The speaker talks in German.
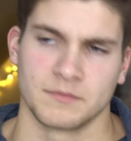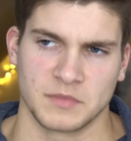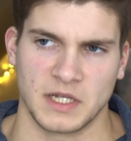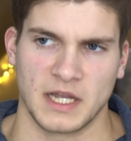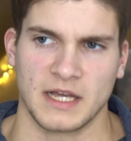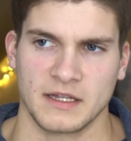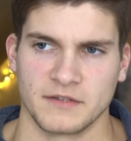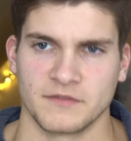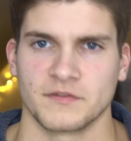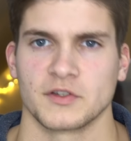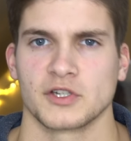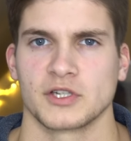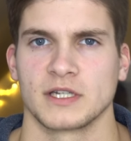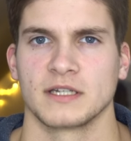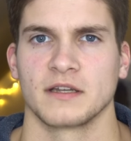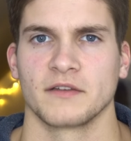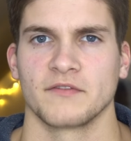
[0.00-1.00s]
Klar, in
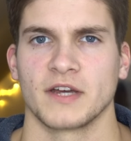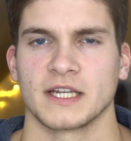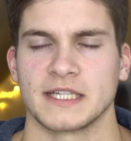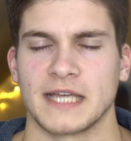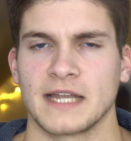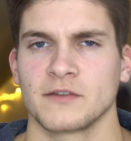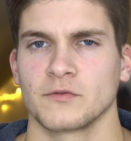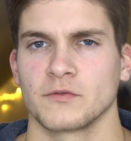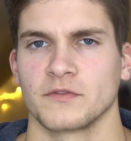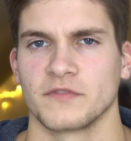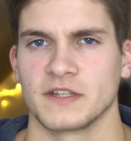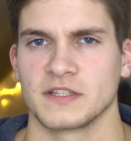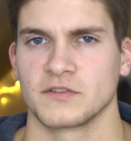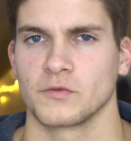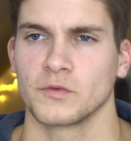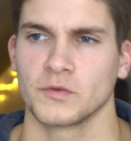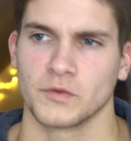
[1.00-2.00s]
verschiedenen Varianten und
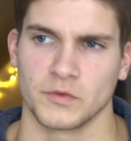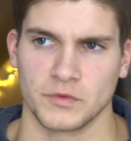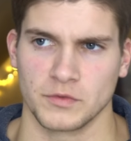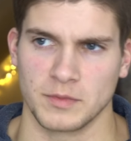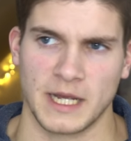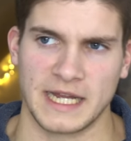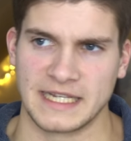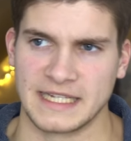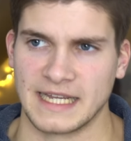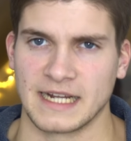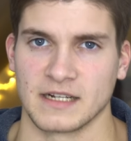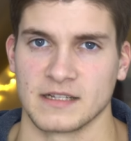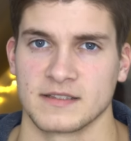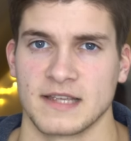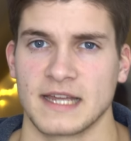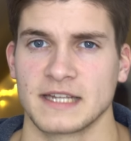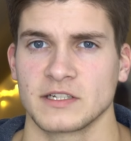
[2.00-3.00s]
Versionen und über einen
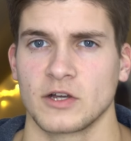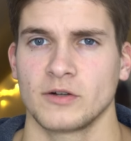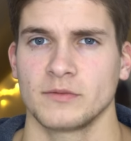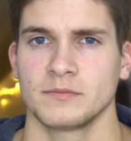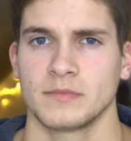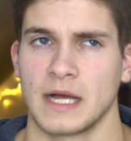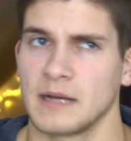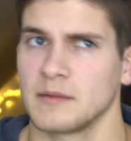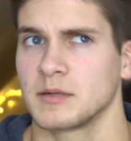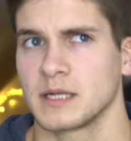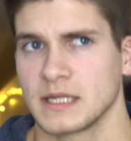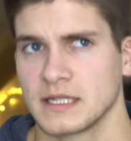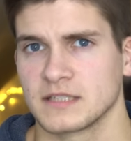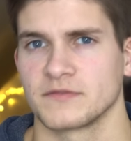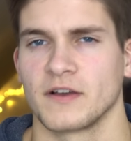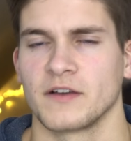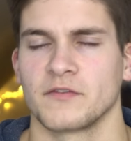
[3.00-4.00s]
langen Zeitraum, aber
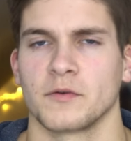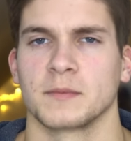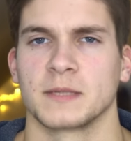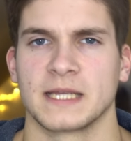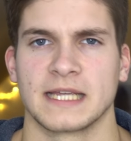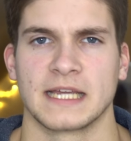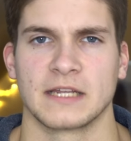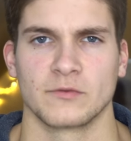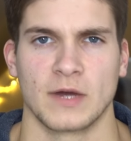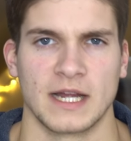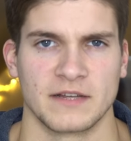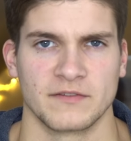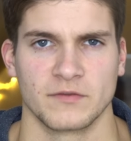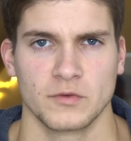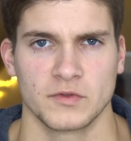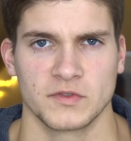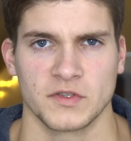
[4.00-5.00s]
es war vom Ding her nur
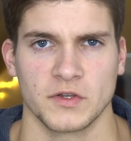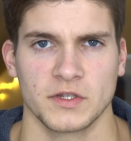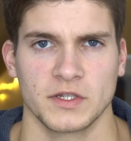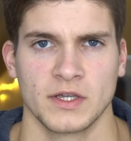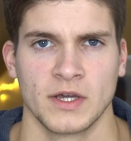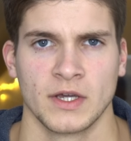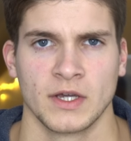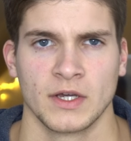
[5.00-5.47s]
ein Flugzeug.